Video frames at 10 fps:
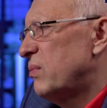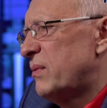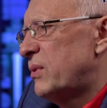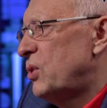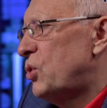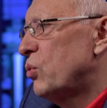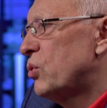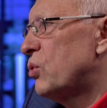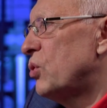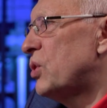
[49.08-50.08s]
процесс? Лавренчук
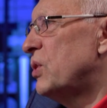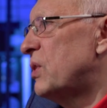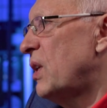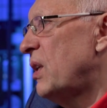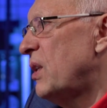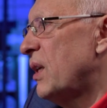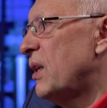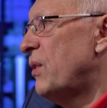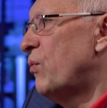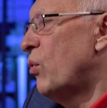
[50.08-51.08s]
с точки зрения
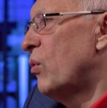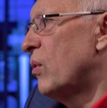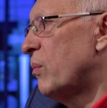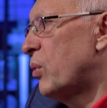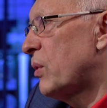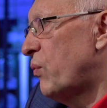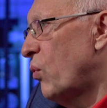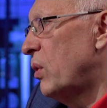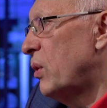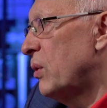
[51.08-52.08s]
его
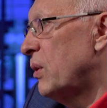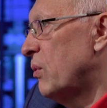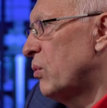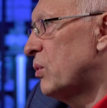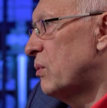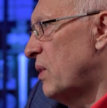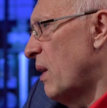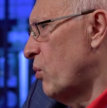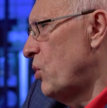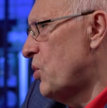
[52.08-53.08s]
портфолио, и вот я
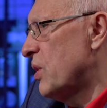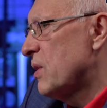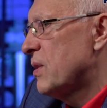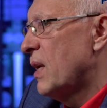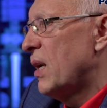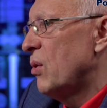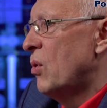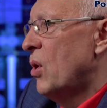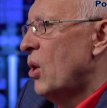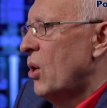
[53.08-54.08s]
его лично знаю,
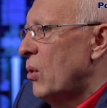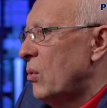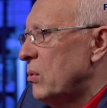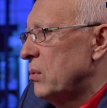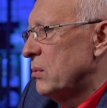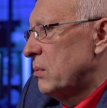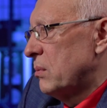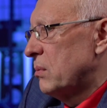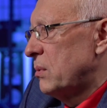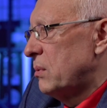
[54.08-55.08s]

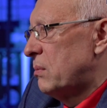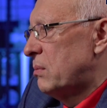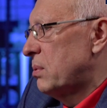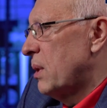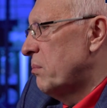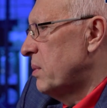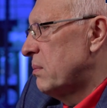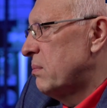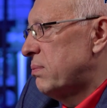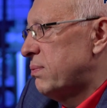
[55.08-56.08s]
он ну, как
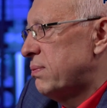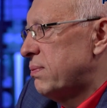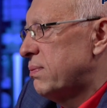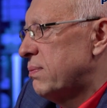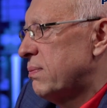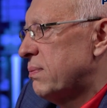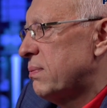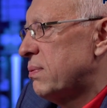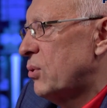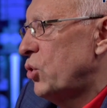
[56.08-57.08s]
бы
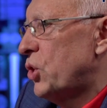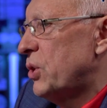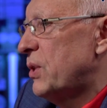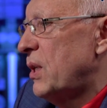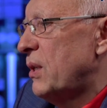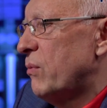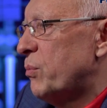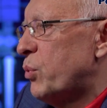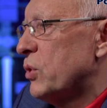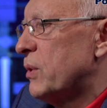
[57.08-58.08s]
с точки зрения
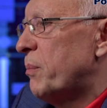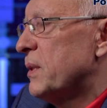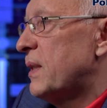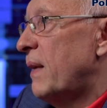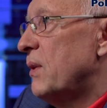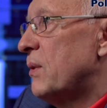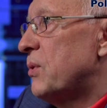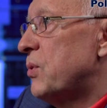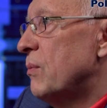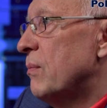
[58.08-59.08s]
вот просто поставить,
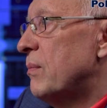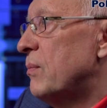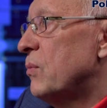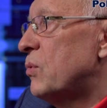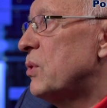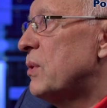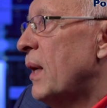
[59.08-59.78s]
ну то есть,